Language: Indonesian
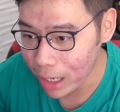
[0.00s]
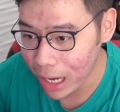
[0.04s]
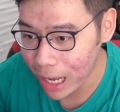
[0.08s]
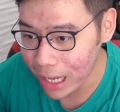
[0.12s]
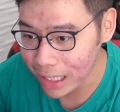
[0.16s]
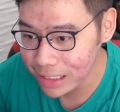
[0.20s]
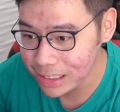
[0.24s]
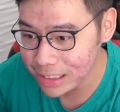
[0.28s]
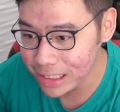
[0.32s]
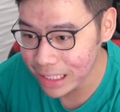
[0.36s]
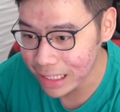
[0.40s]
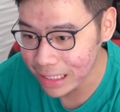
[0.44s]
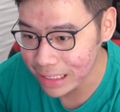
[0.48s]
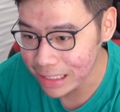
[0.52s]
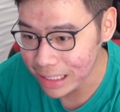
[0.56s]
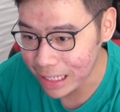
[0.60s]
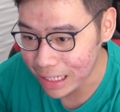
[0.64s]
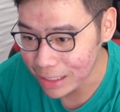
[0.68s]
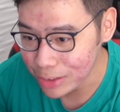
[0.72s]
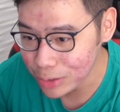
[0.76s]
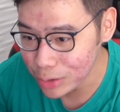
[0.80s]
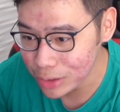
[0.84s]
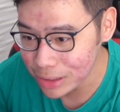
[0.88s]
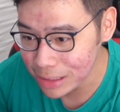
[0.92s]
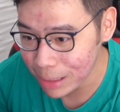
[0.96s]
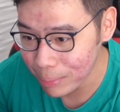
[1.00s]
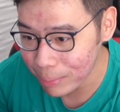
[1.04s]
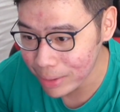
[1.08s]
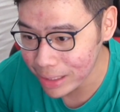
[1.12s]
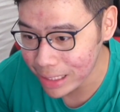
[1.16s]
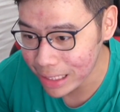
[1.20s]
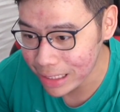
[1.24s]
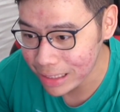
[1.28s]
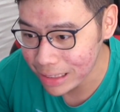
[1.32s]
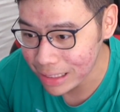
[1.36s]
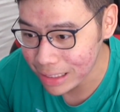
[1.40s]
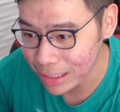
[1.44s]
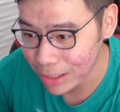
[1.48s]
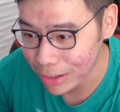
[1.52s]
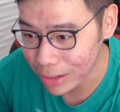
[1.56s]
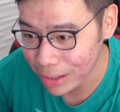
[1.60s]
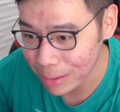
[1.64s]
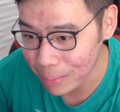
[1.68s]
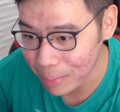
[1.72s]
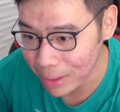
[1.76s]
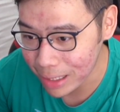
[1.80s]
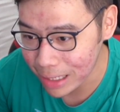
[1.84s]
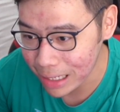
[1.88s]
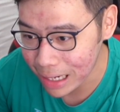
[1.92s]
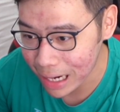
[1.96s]
Kurang ajar dia. Susah bedain telur
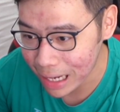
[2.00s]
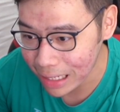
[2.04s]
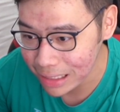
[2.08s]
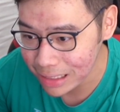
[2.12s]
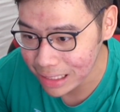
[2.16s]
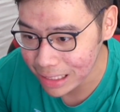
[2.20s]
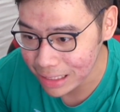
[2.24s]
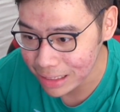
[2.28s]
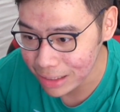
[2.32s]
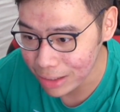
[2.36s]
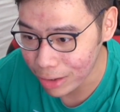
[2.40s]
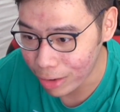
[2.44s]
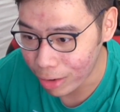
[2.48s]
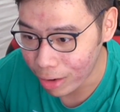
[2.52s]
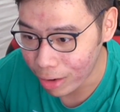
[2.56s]
sama granat